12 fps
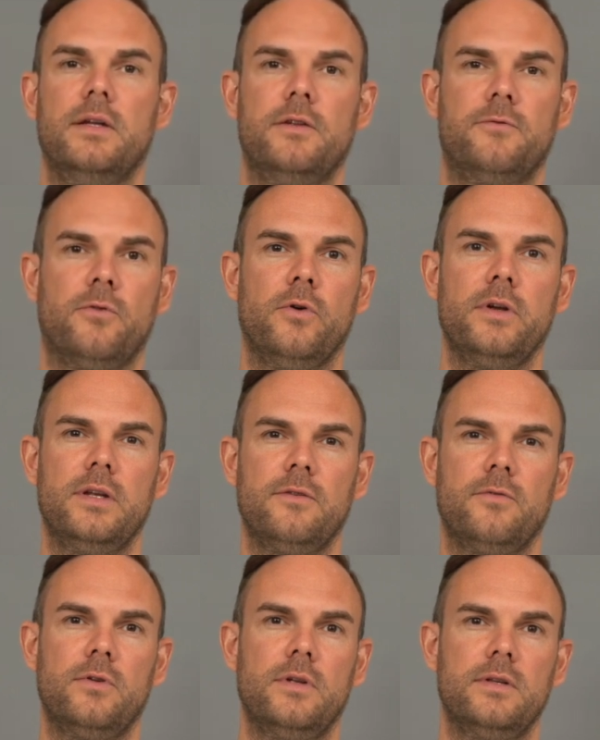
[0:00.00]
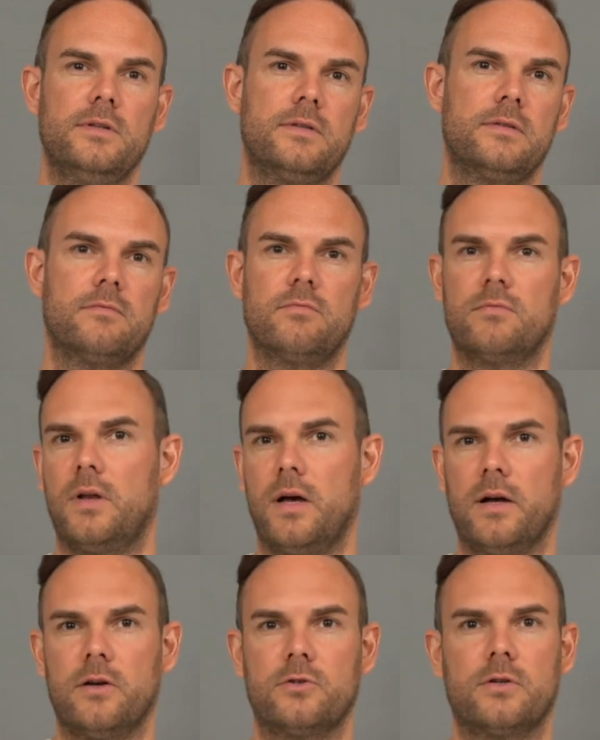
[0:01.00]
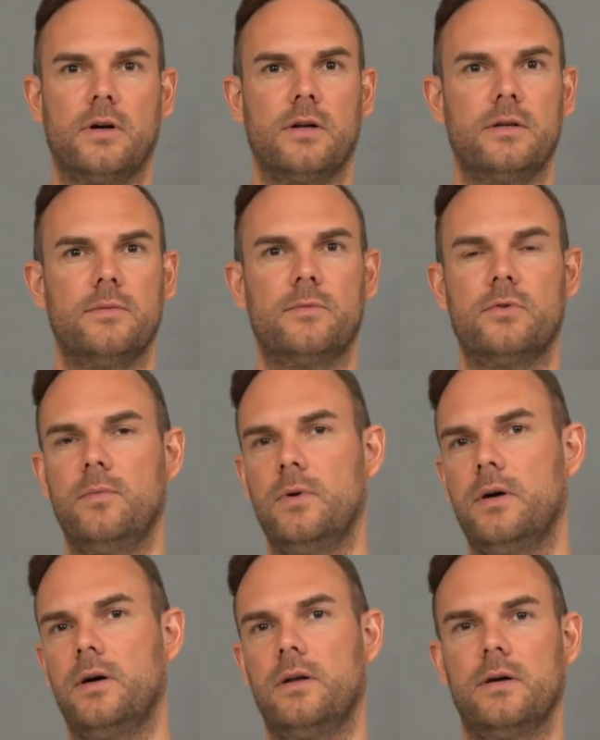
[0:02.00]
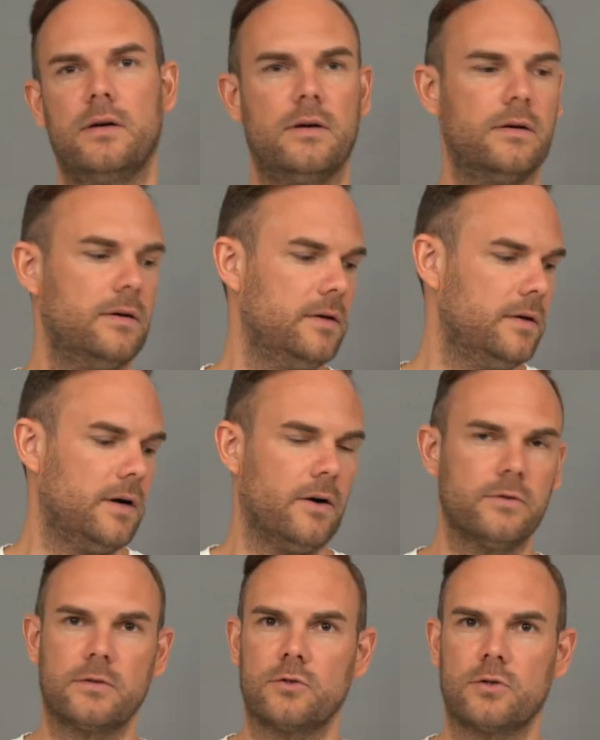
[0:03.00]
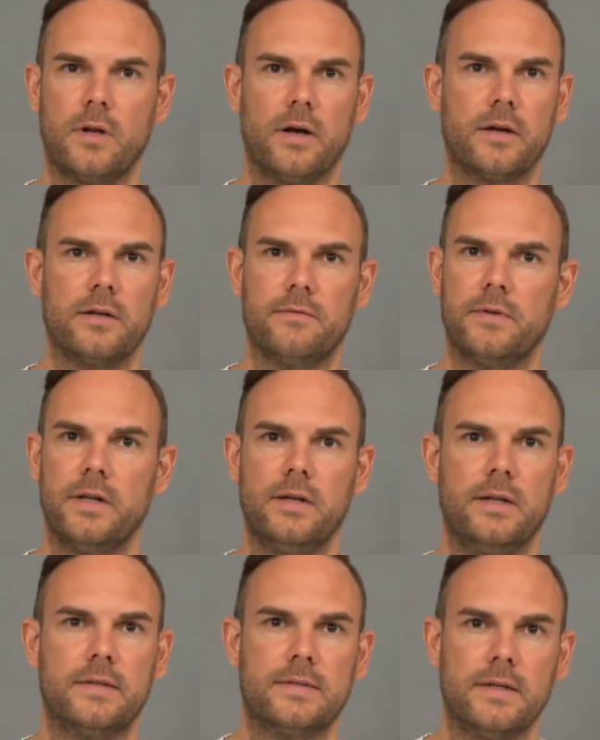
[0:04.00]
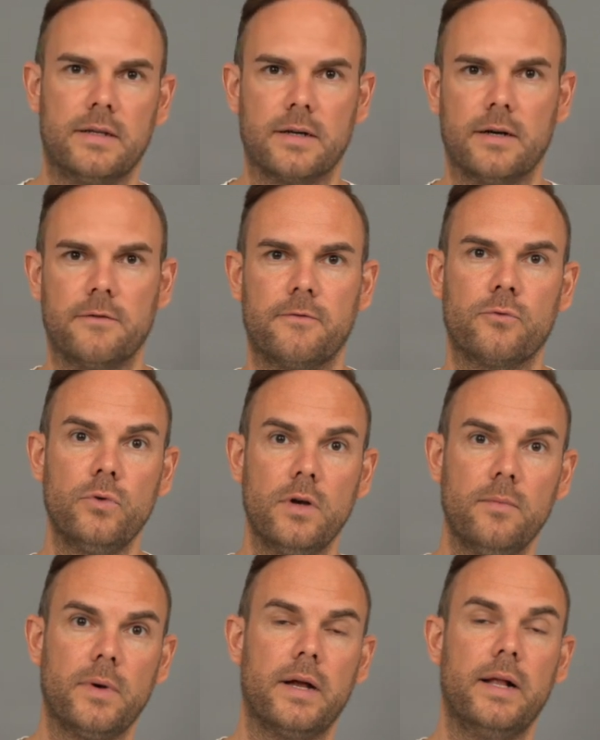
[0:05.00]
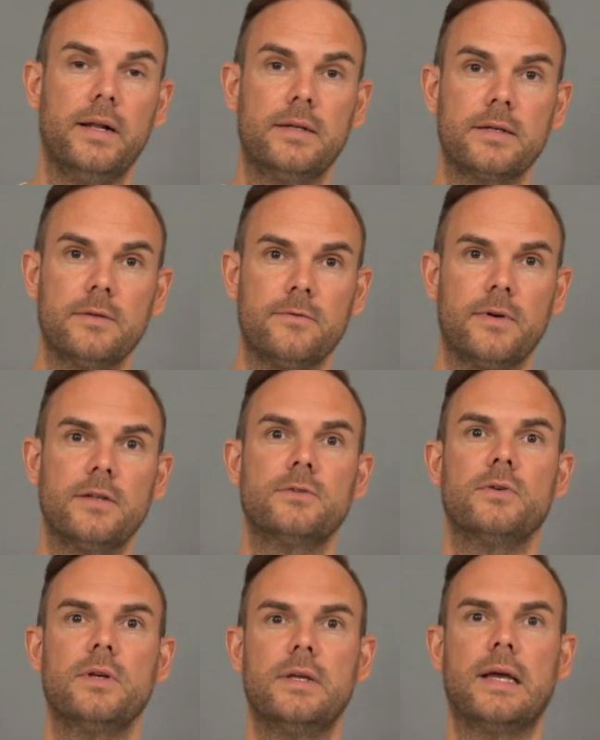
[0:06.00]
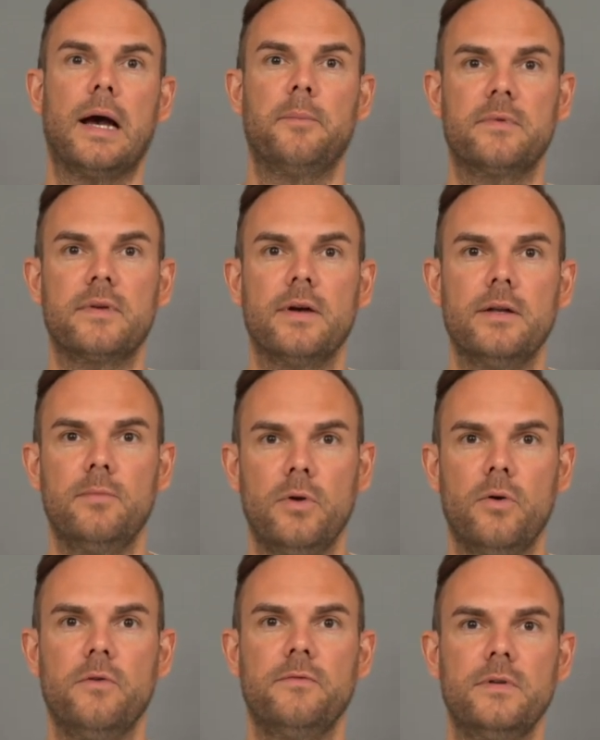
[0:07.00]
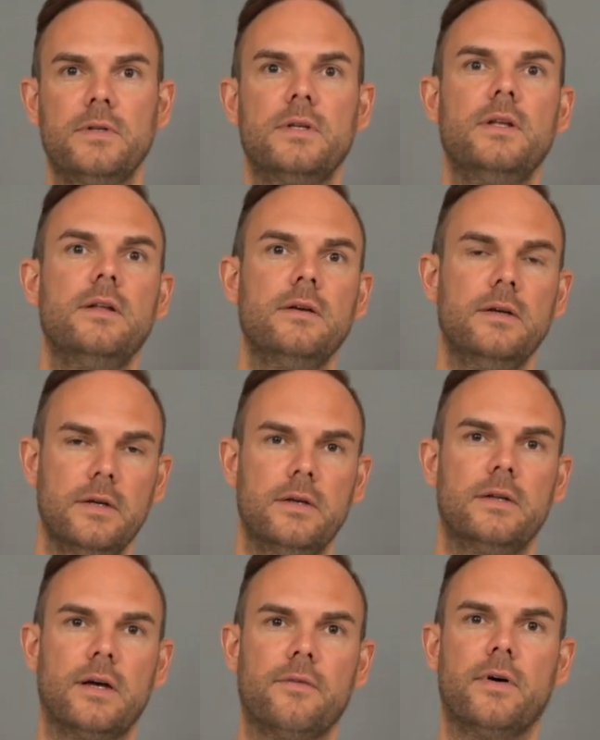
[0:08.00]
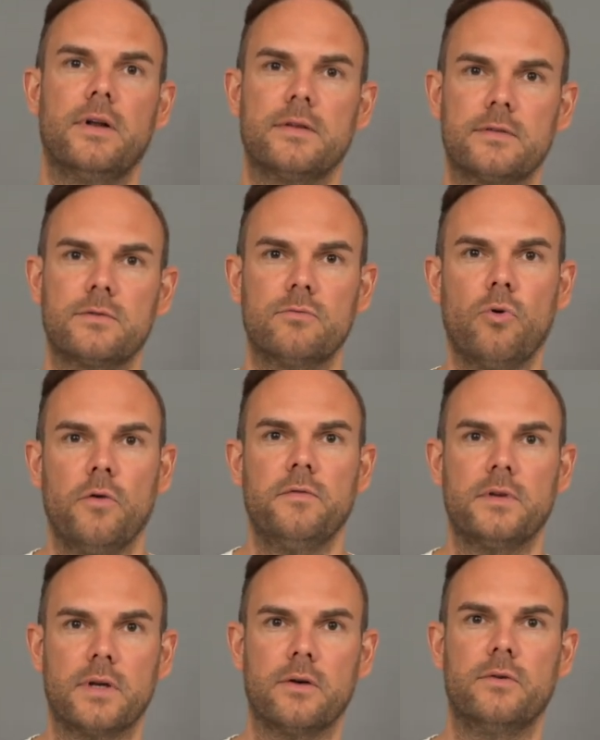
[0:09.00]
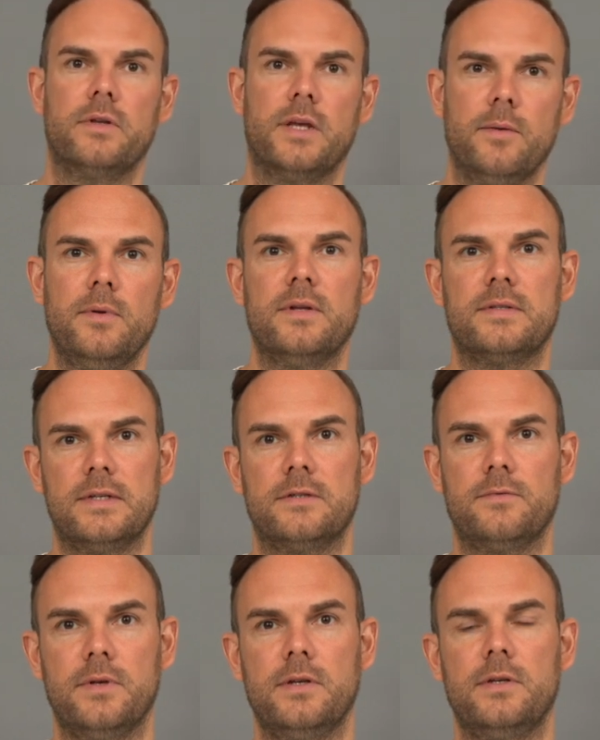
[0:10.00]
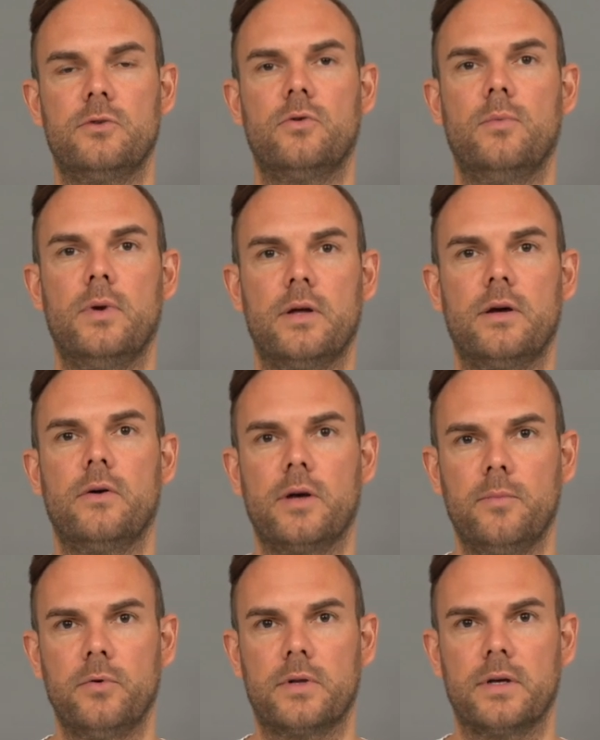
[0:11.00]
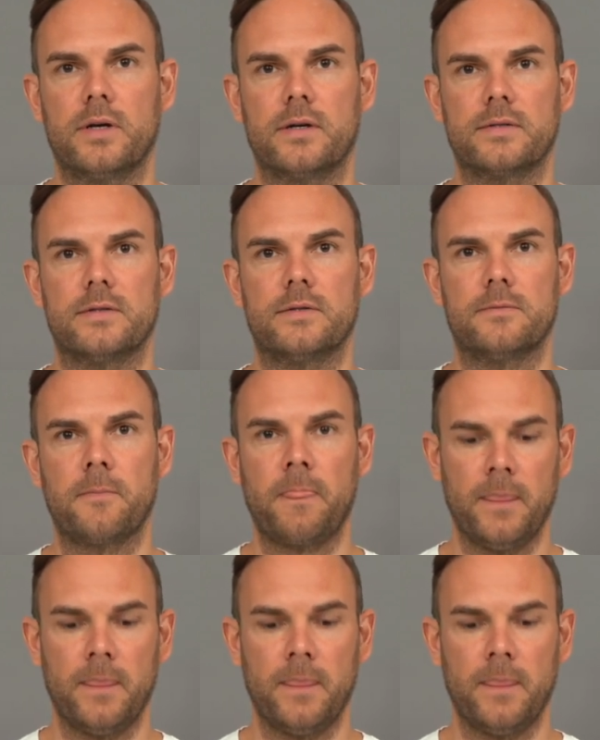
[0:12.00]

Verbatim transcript: Die Folge davon ist Lagerschaden im Turbolader, ausgeschlagene Wellen etc. Früher bei älteren Fahrzeugen gab es keine Blow-off-Ventile. Da war das häufig gang und gäbe, dass deswegen die Turbolader auch kaputt gegangen sind.